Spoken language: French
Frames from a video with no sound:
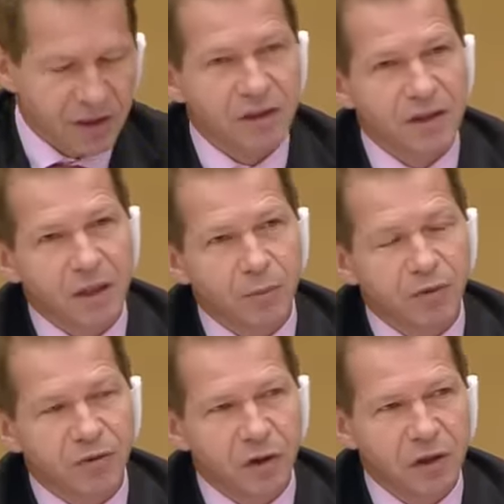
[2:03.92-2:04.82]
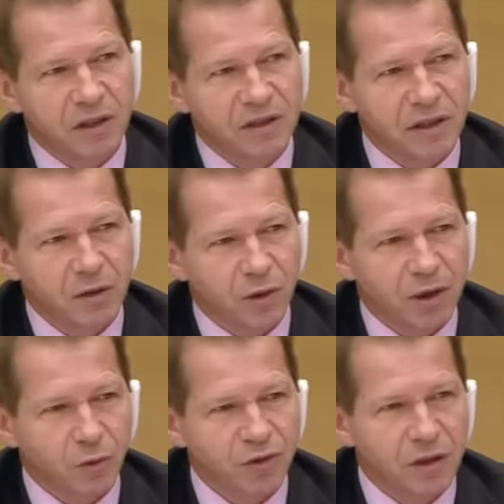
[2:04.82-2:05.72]
c'est cette idée un peu folle d'essayer de
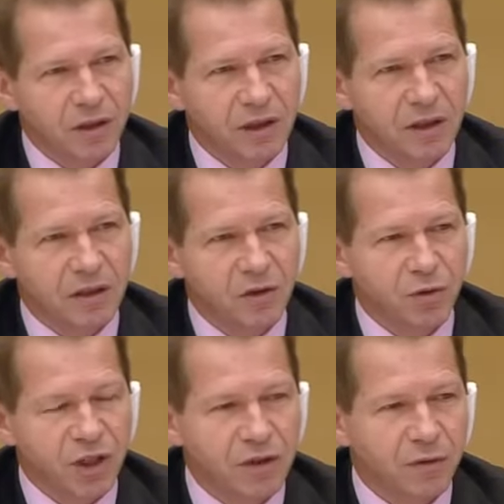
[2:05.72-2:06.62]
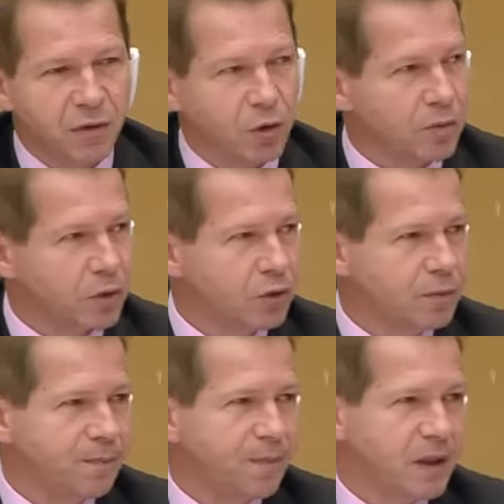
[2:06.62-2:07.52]
réconcilier des objectifs
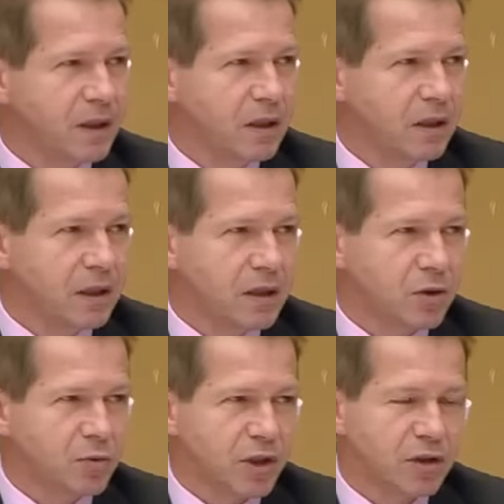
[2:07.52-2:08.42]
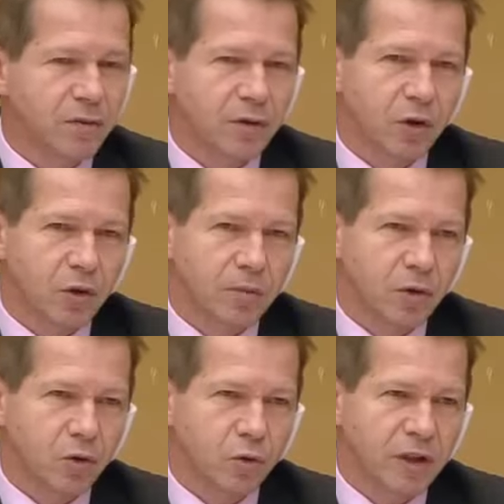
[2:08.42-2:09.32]
environnementaux, et les objectifs
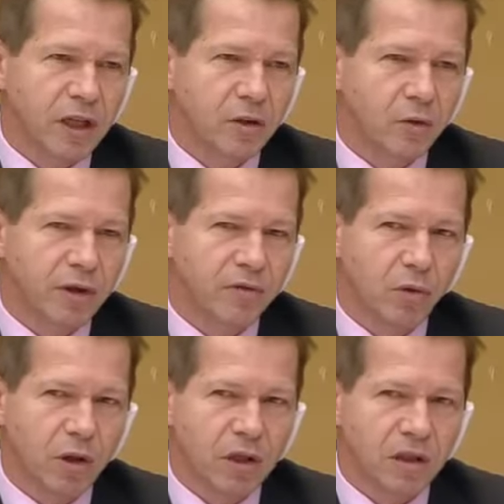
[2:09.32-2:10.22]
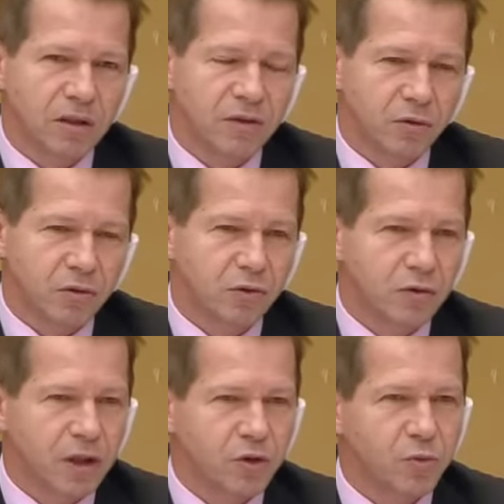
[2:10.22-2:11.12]
environnementaux tels qu'on les voit, ils ont
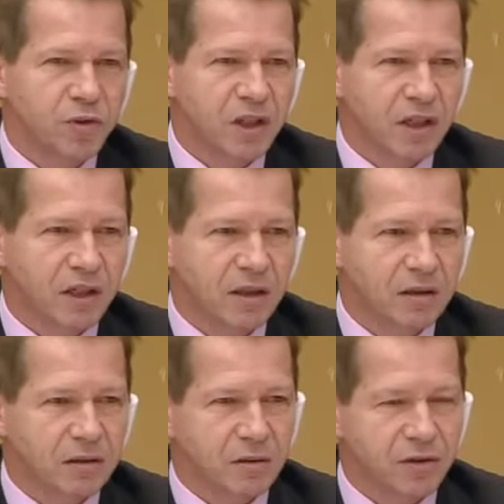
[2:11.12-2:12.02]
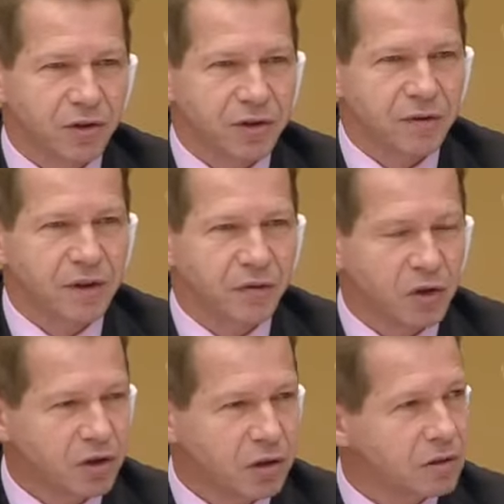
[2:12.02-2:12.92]
souvent un substrat euh, scientifique
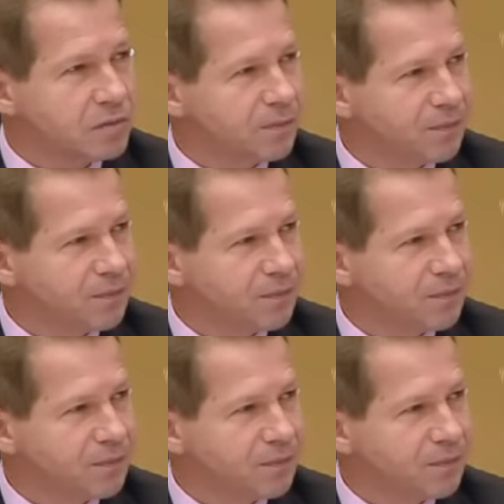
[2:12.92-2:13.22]
fort.